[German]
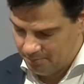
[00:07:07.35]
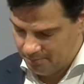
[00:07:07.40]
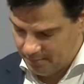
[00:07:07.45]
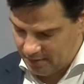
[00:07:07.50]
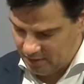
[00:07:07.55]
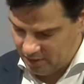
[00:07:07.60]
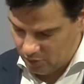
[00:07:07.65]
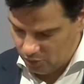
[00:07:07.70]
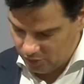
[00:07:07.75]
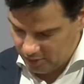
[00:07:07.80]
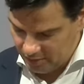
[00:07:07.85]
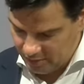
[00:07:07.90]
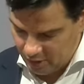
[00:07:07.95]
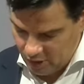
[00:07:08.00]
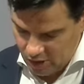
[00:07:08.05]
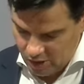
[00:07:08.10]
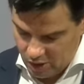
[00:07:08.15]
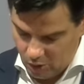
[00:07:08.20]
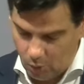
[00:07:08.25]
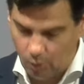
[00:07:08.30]
Millionen
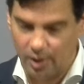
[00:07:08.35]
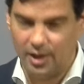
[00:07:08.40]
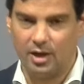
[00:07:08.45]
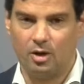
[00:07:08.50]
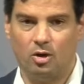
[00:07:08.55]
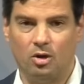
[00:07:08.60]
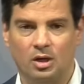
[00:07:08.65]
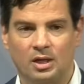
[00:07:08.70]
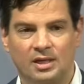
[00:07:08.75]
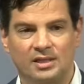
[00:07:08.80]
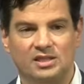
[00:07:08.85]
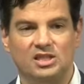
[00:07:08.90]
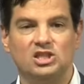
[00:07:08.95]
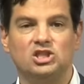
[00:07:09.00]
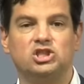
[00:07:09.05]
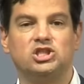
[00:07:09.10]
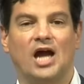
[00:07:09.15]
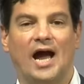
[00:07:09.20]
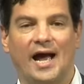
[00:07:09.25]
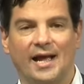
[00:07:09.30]
Euro die
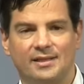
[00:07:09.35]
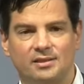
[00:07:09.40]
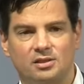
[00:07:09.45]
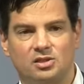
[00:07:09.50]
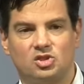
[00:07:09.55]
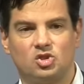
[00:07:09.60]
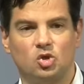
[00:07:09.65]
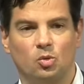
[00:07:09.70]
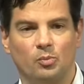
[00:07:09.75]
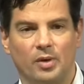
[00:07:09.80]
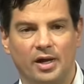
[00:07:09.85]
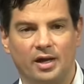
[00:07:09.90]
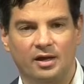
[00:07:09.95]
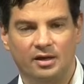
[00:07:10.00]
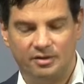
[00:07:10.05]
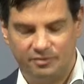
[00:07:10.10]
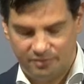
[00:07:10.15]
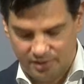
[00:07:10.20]
Schadenssumme,